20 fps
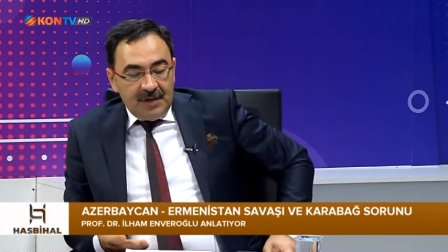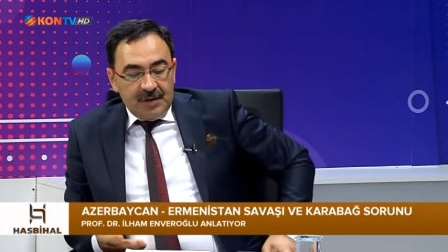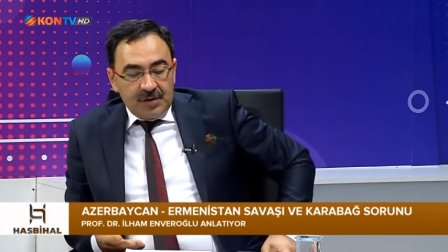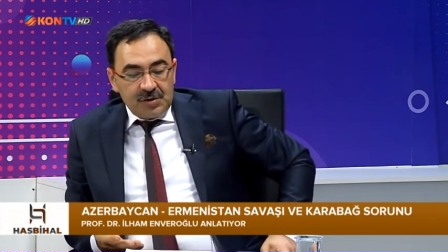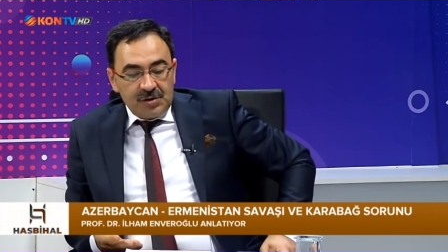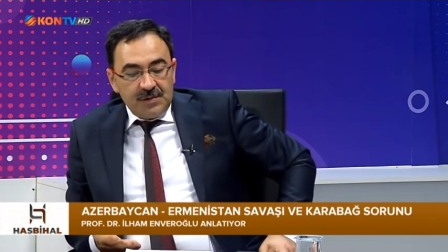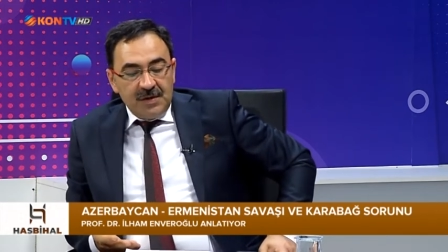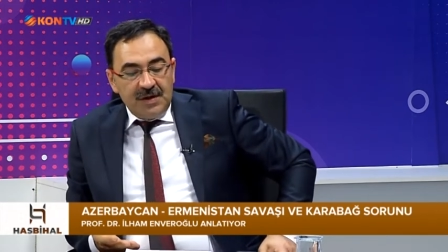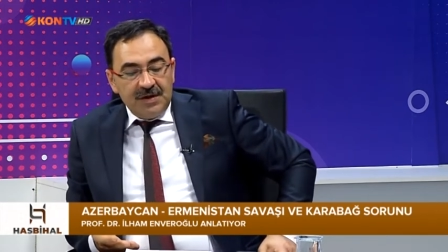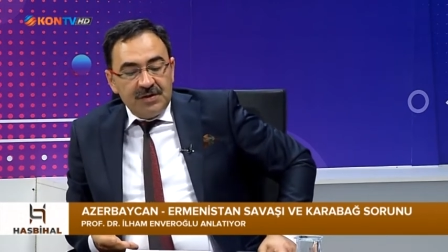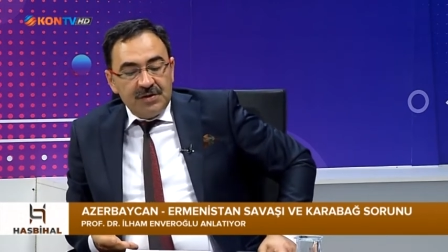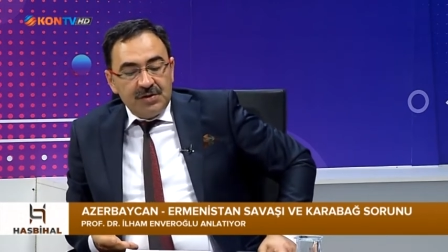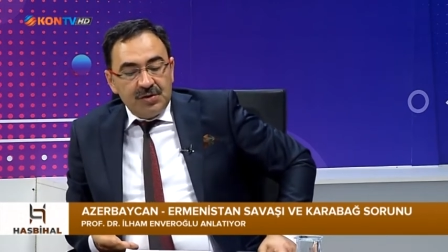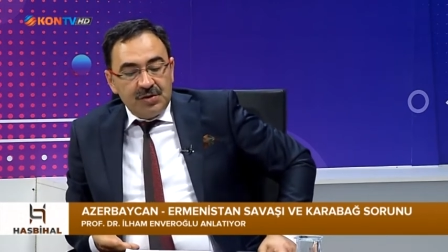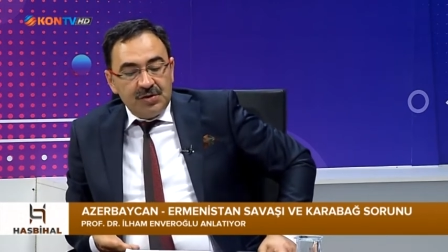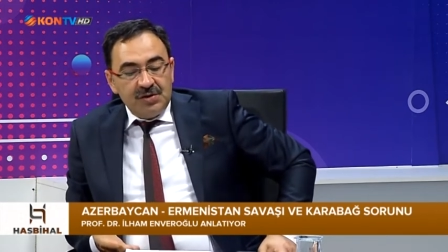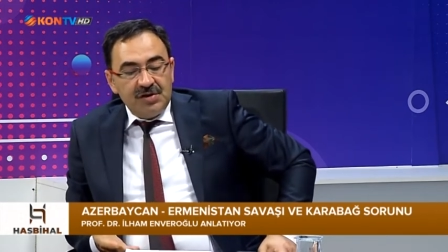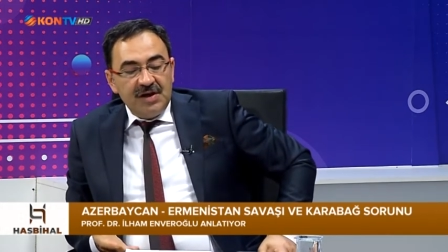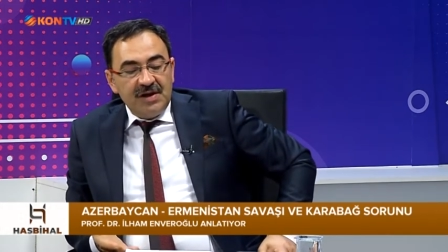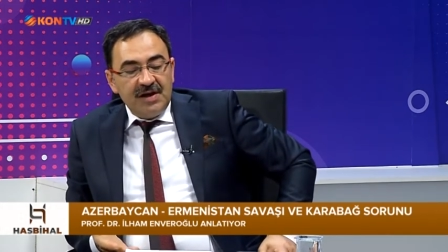Osmanlı'nın
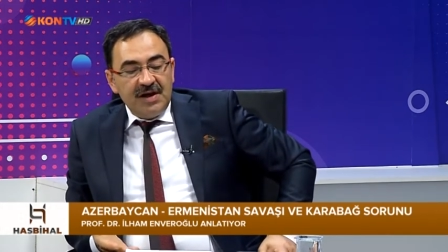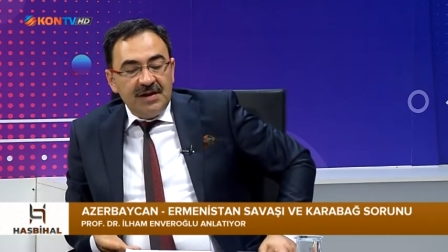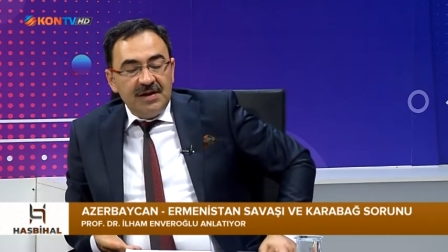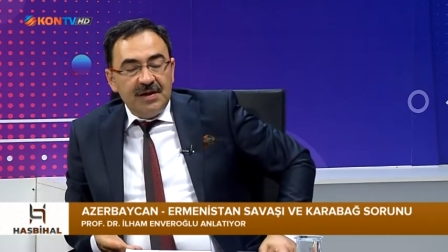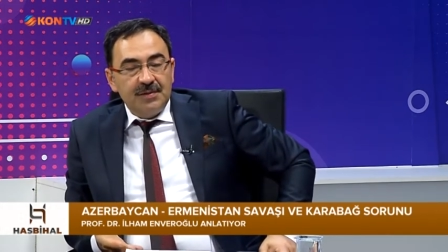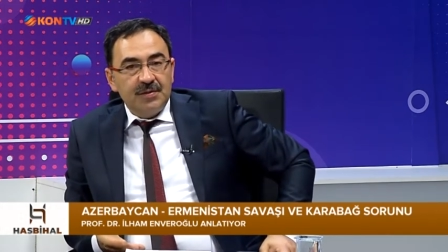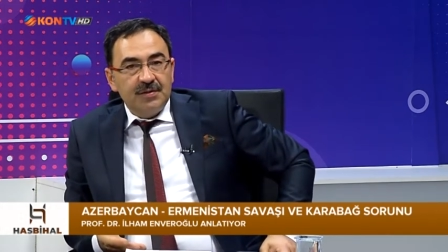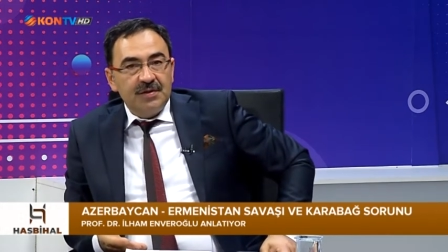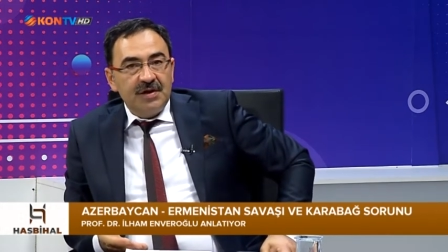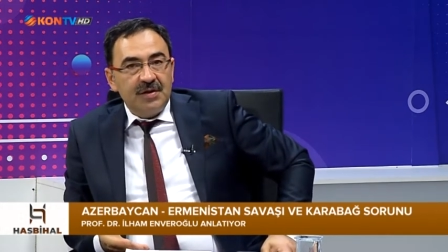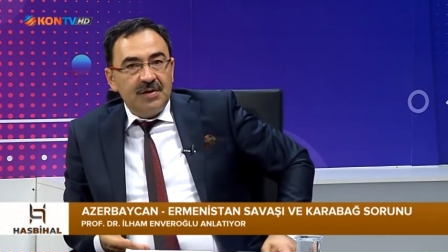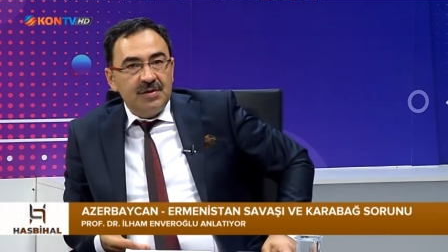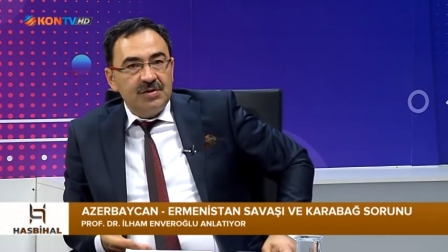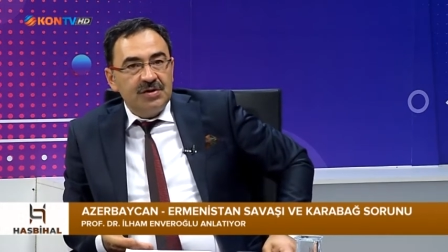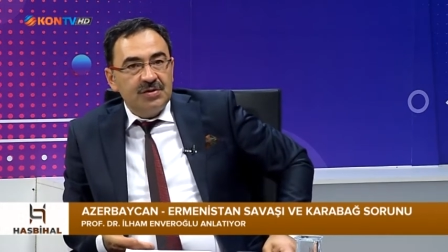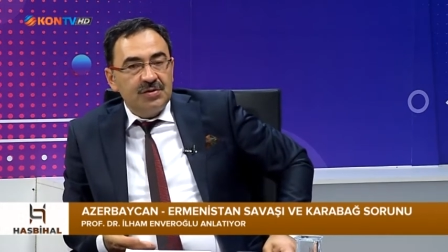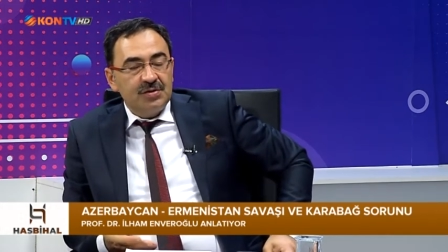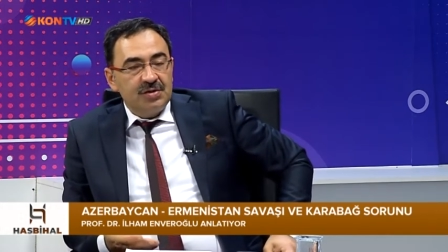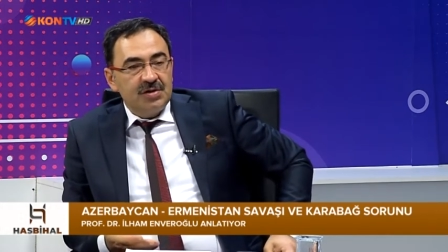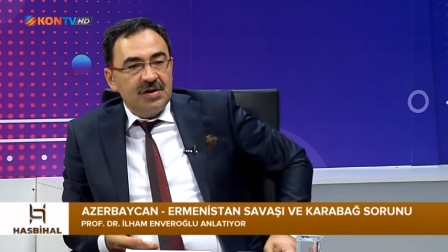son çeyreğinde bunlar
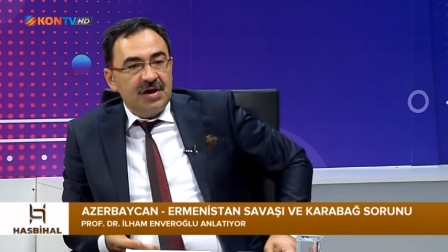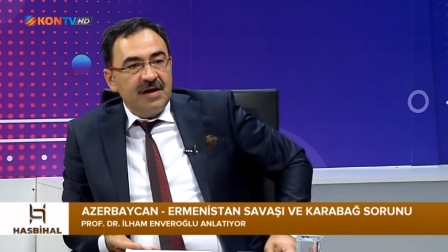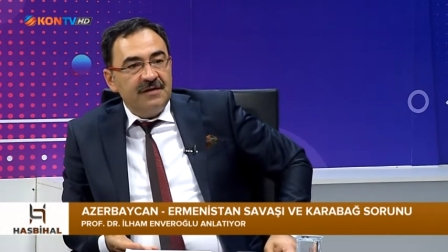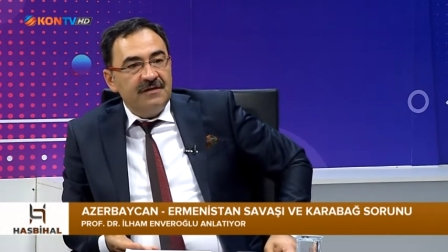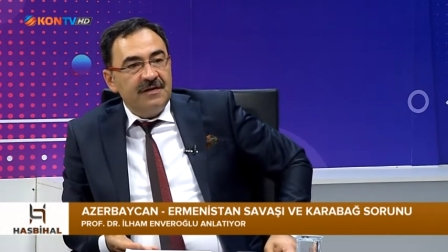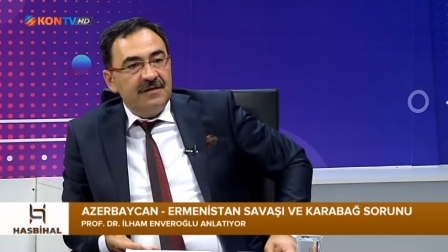önce Ruslara ve